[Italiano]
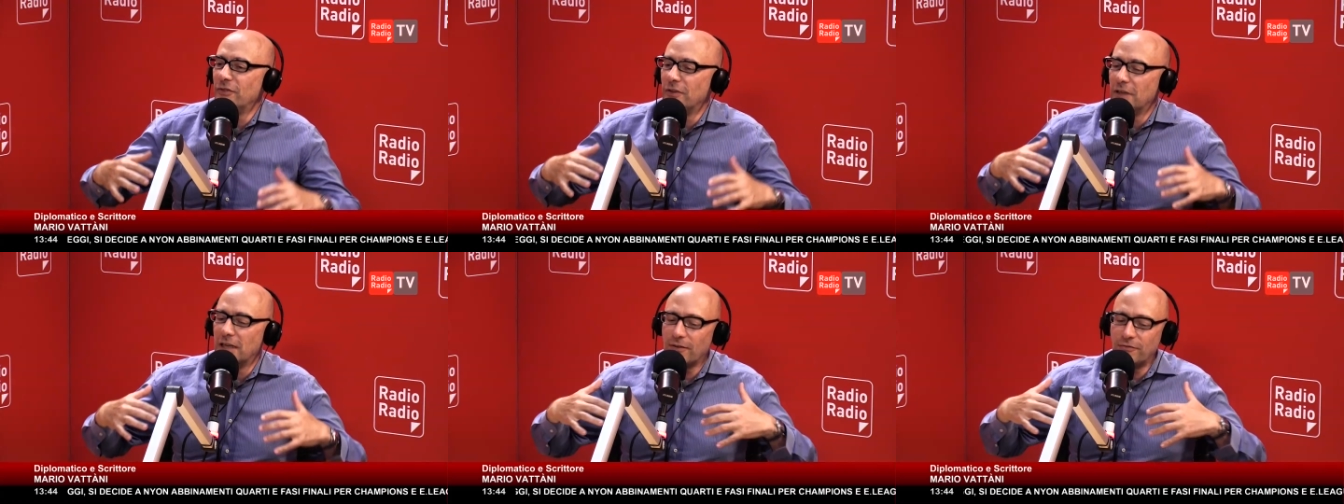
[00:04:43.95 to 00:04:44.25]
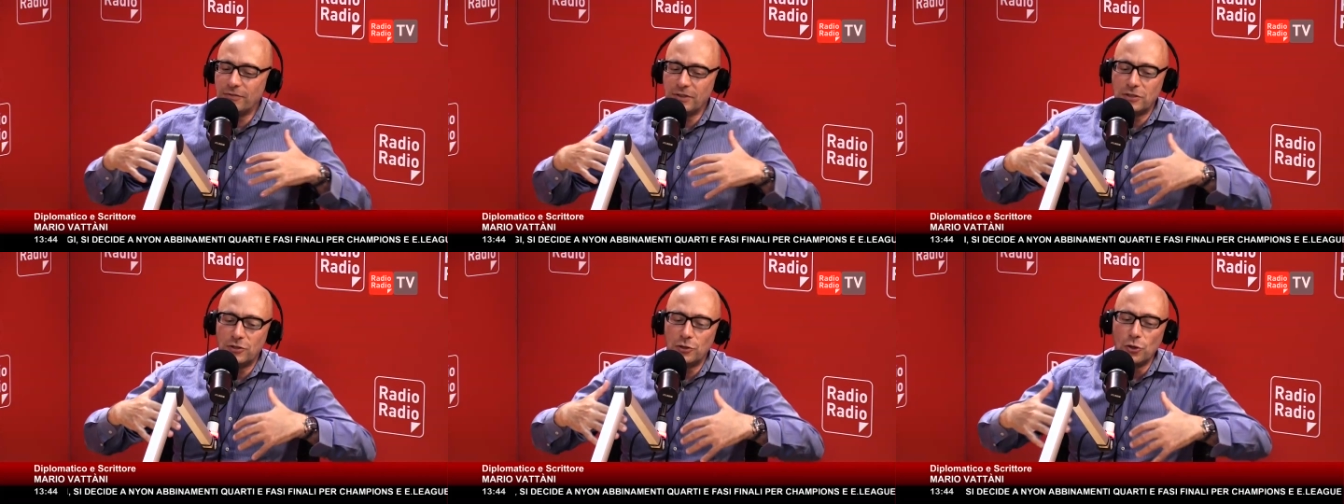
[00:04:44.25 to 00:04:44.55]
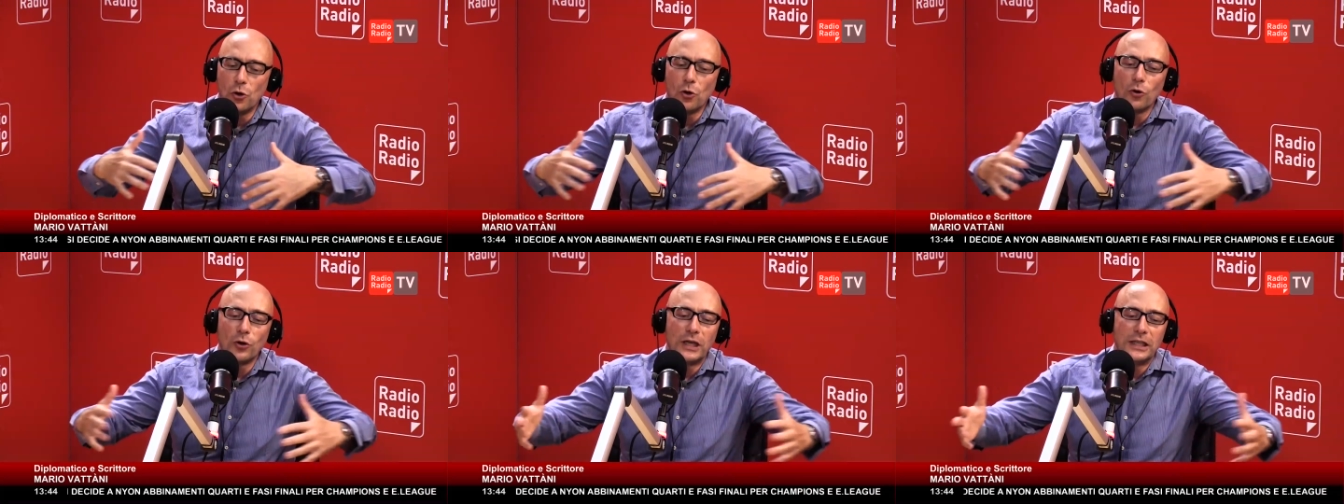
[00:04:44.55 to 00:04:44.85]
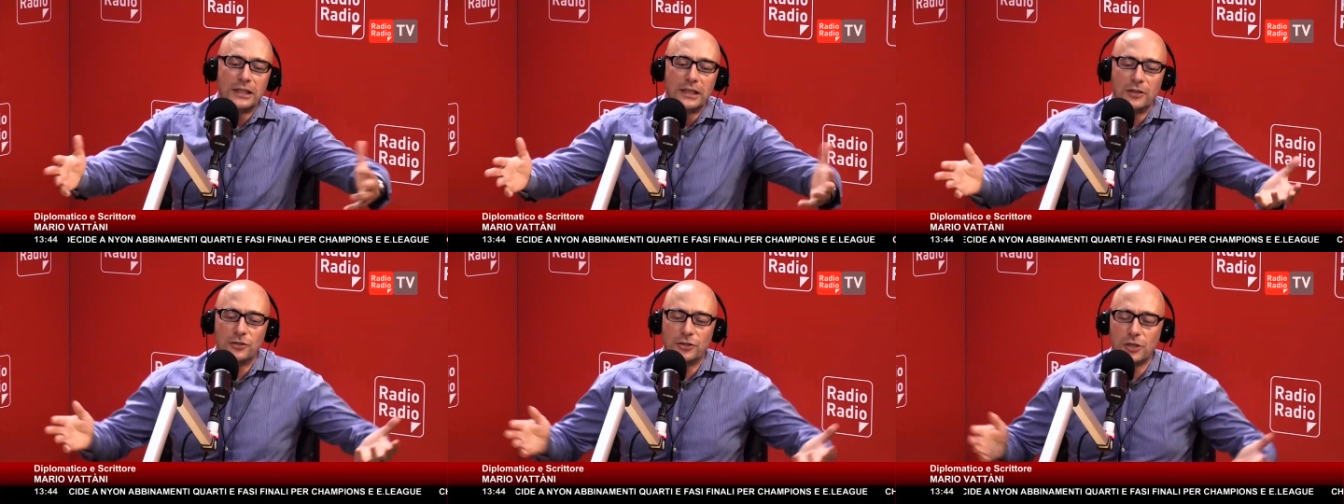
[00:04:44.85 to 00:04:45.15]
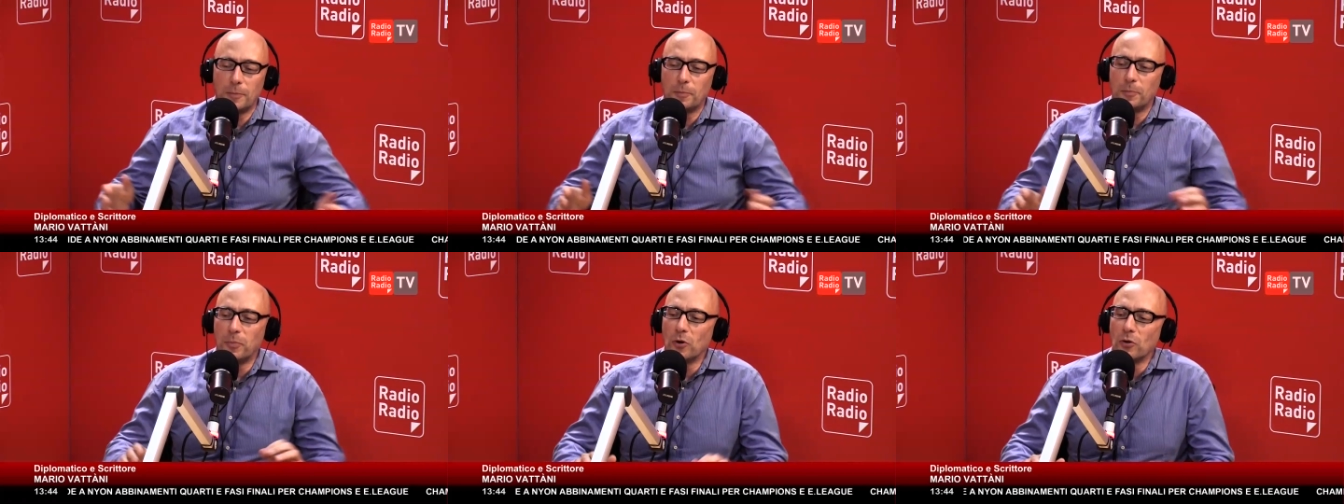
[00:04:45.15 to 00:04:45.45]
la visione del
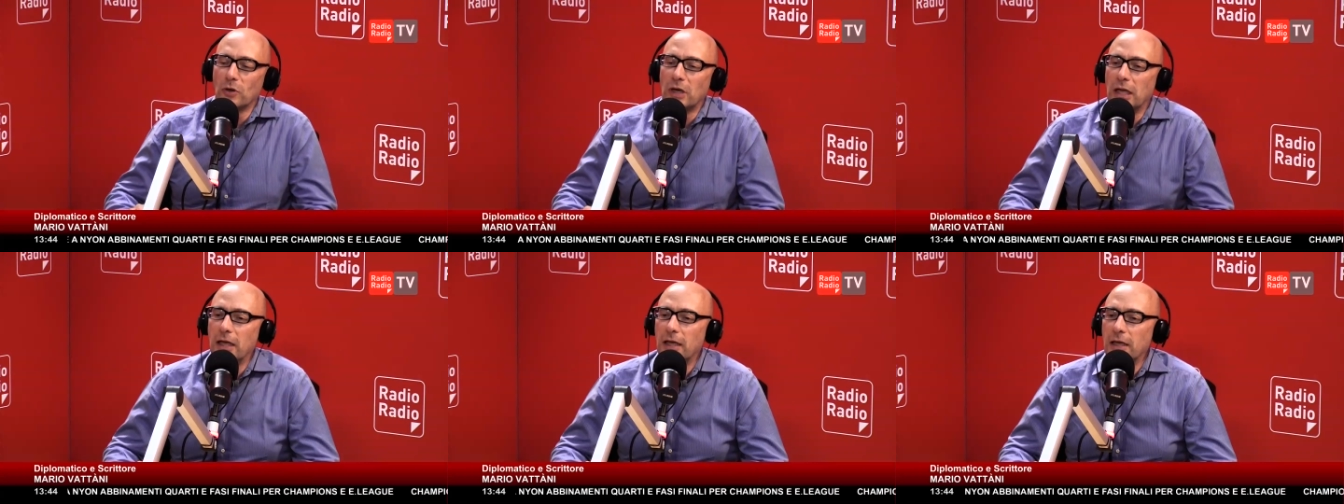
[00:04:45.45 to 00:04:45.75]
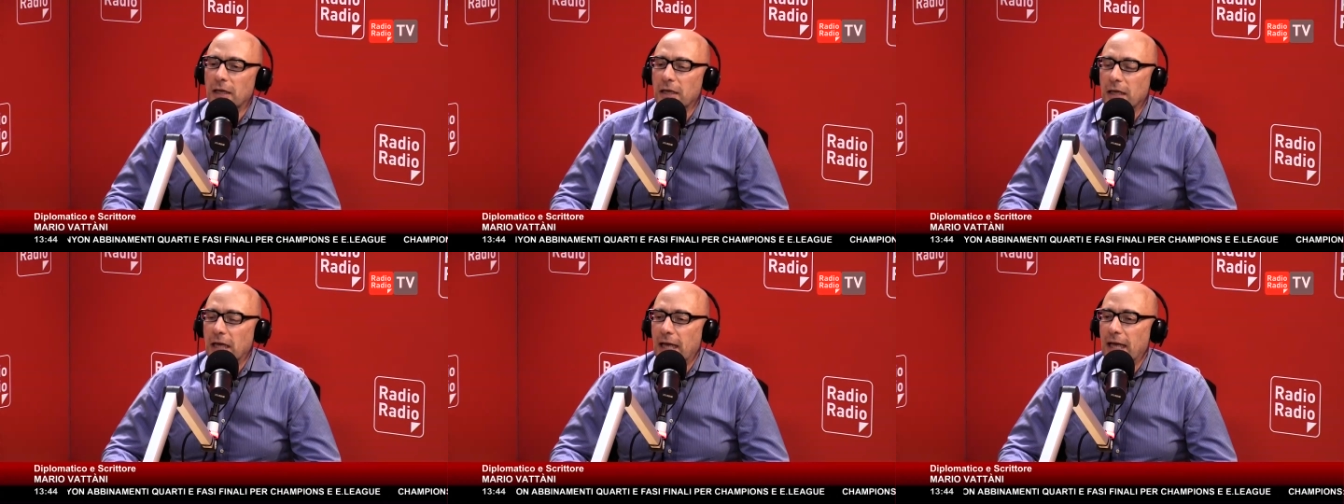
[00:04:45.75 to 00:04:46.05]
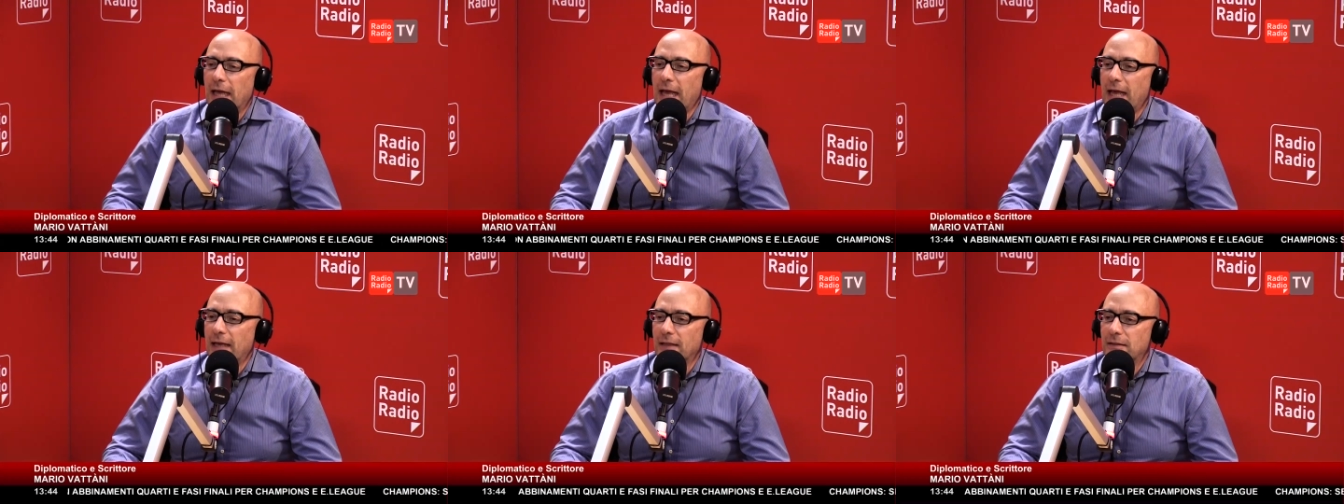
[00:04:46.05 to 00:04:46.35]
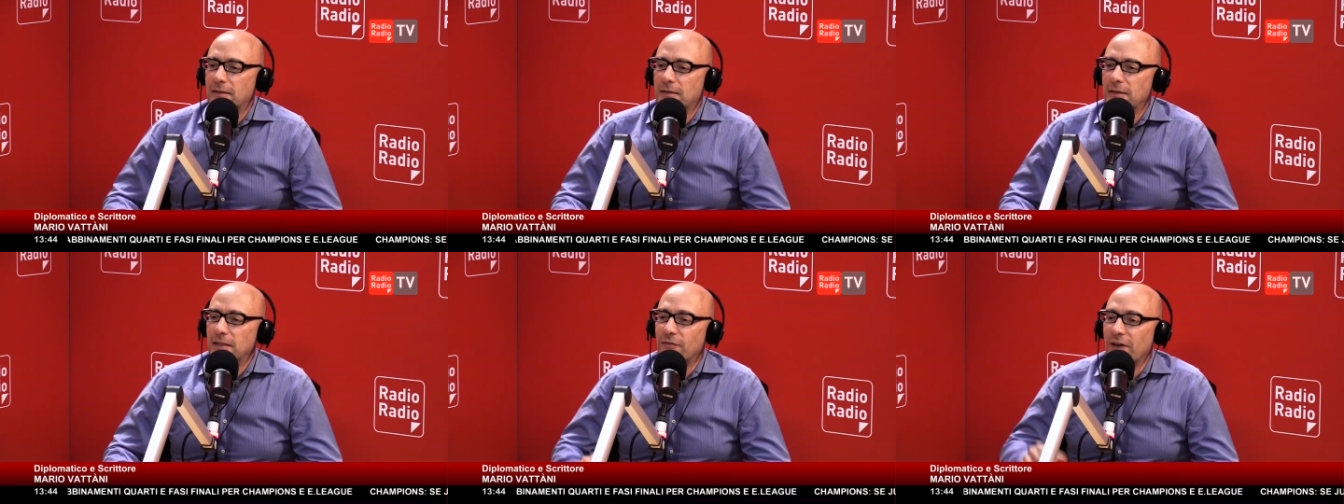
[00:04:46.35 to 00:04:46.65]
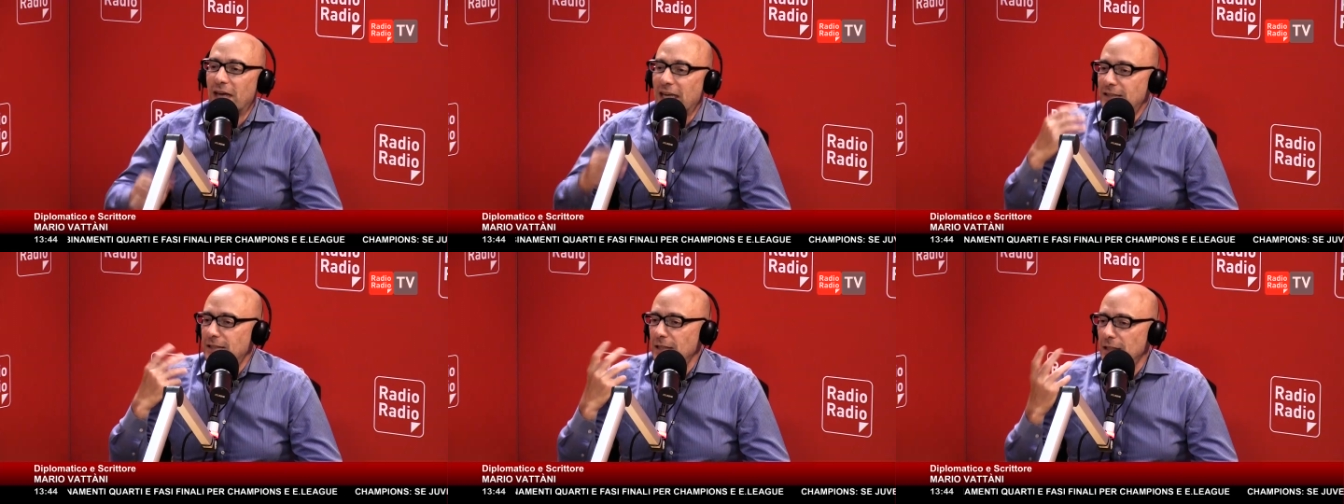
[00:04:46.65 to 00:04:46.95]
Giappone è, è,
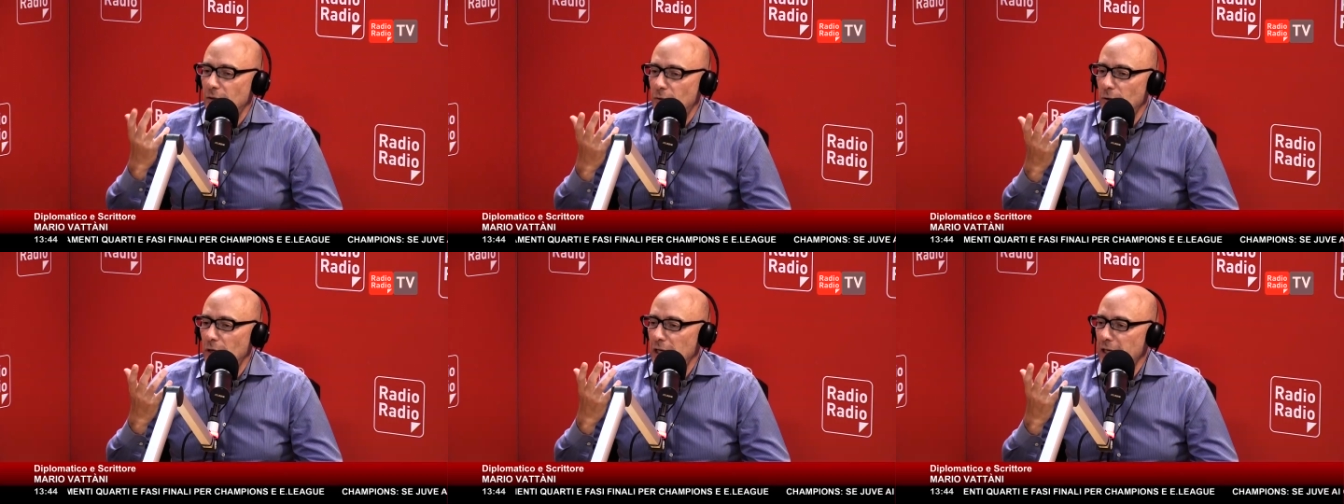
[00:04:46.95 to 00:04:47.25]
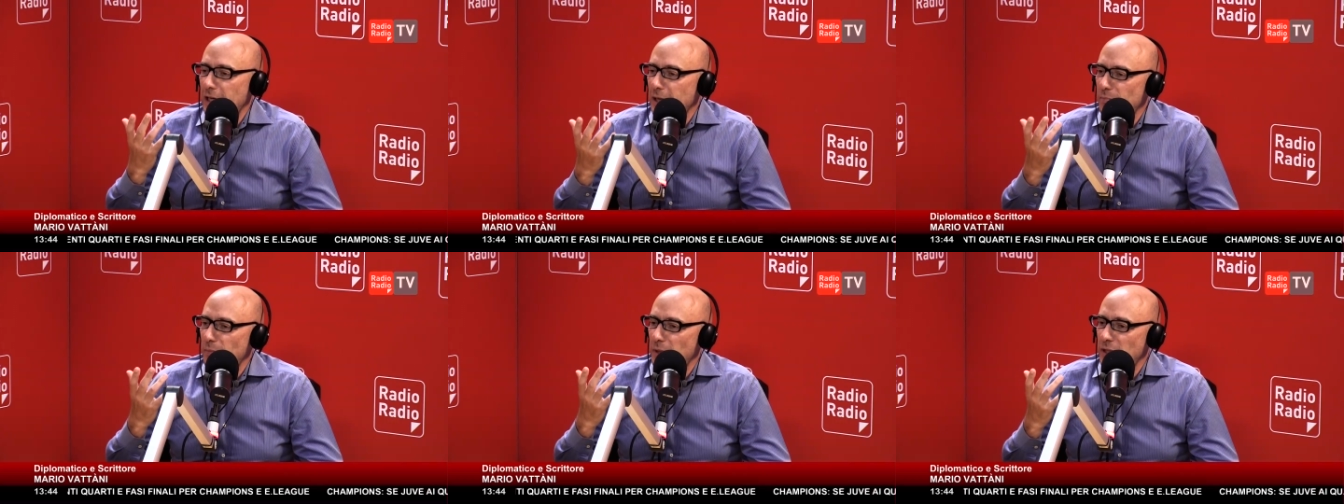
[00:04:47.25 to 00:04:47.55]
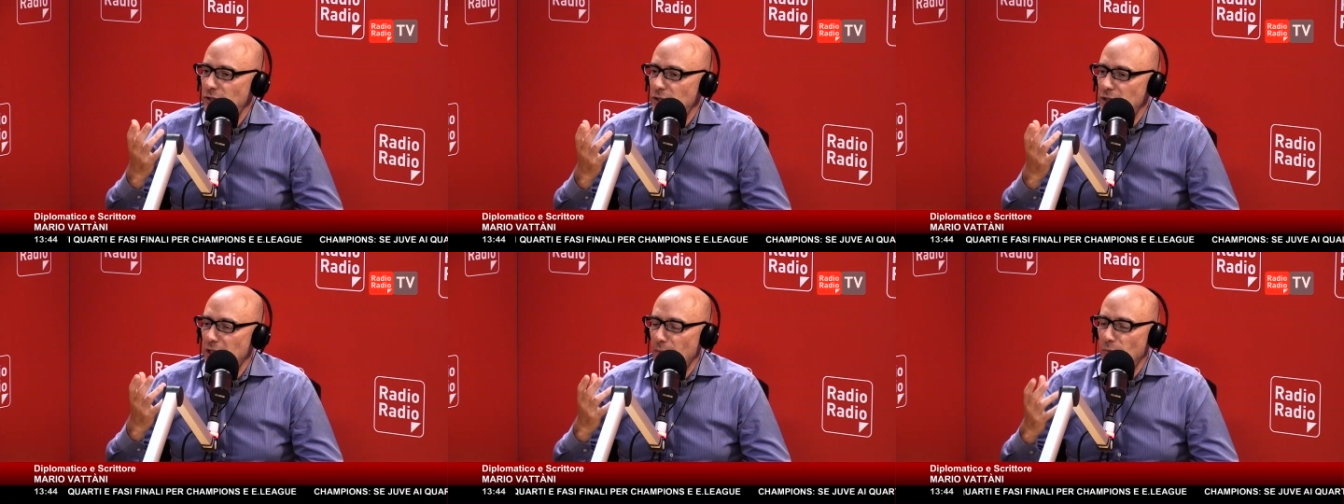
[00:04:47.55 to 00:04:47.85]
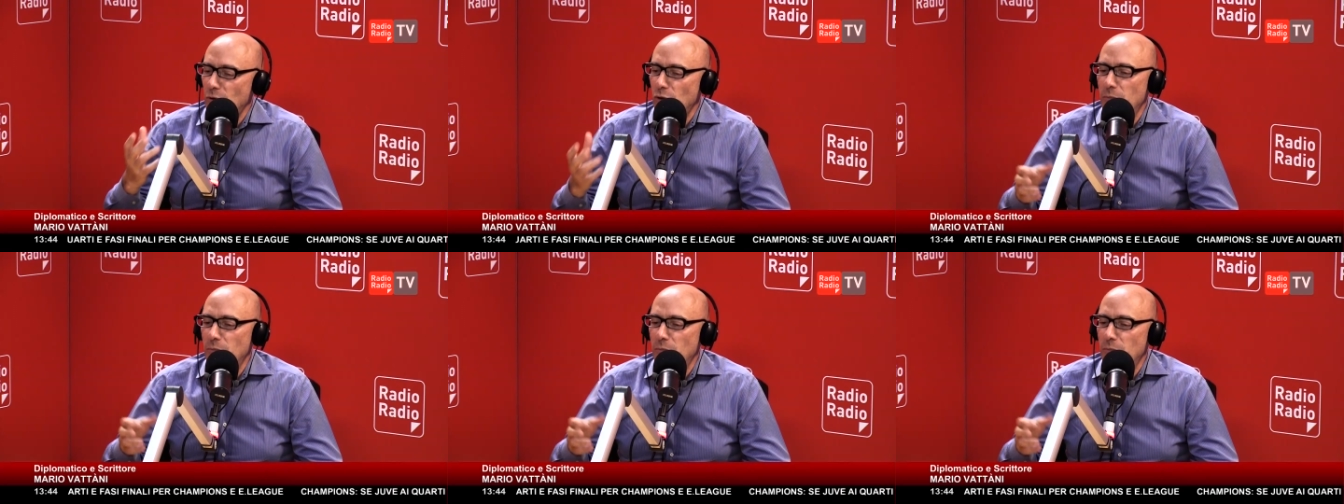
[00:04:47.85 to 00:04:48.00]
diversa da quella che immaginiamo.